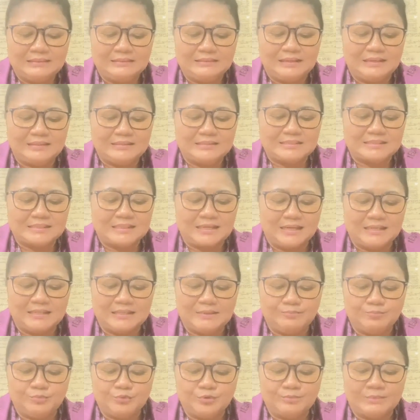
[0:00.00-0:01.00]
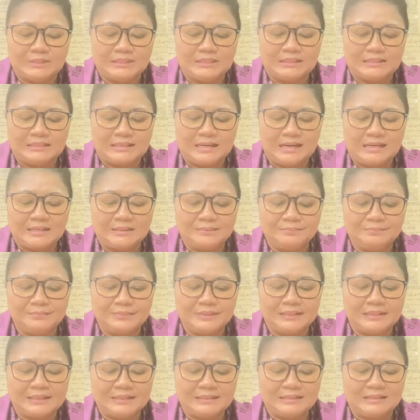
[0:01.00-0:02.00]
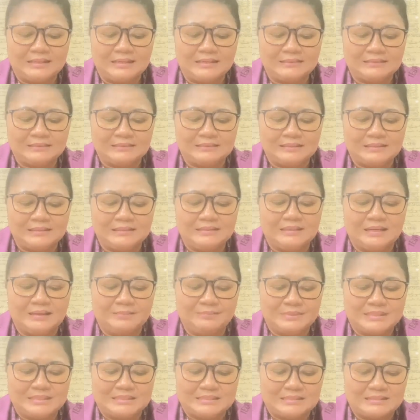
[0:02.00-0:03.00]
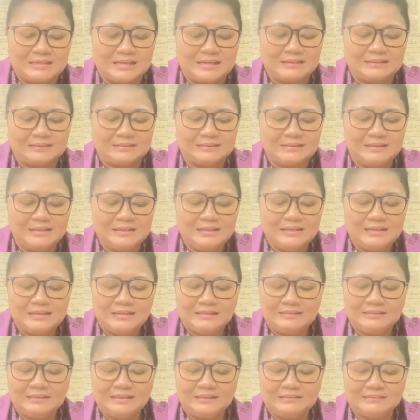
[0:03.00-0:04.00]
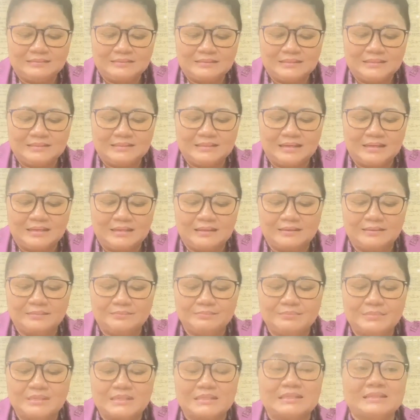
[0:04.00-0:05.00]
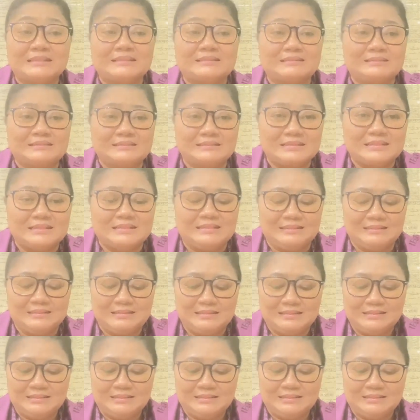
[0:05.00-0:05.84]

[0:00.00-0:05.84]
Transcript: dan sekalipun mendengar, mereka tidak mendengar dan tidak mengerti.